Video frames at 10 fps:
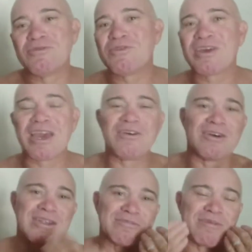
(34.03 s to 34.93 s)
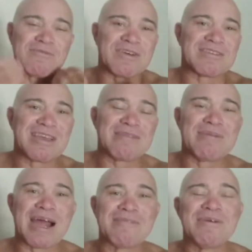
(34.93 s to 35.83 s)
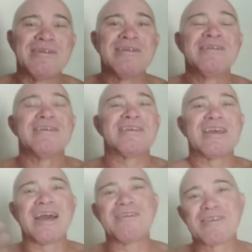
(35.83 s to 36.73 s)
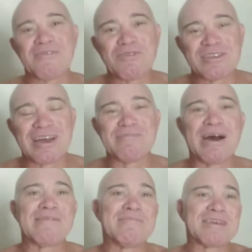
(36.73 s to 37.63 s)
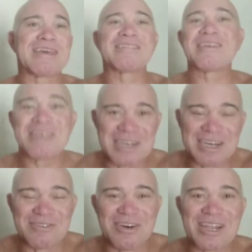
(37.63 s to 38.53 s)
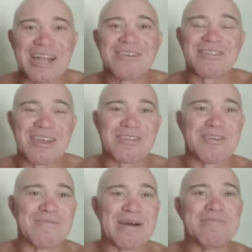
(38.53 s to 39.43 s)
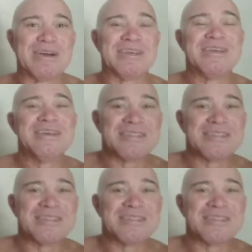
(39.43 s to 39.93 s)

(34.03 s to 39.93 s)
Eu fiquei enrolando para fazer a barba, e aí já fiz a barba, mas já está chegando o horário e eu tenho que tomar banho.